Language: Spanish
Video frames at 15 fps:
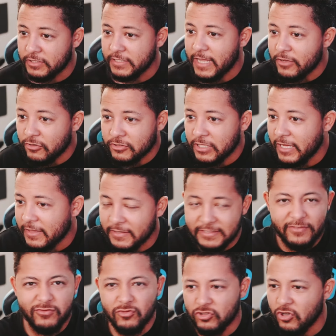dices, ya yo sé de
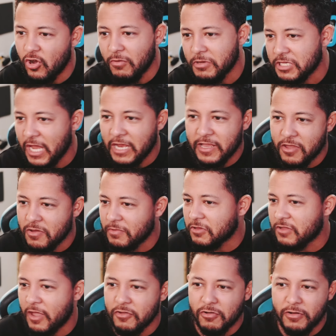esa función, ya, ya, yo,
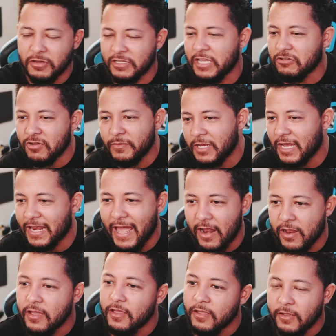ya yo lo he hecho en mi
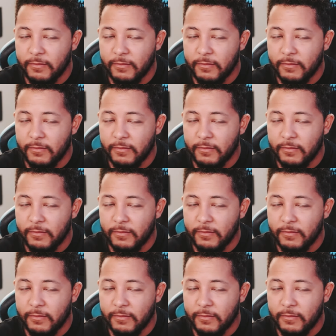canal.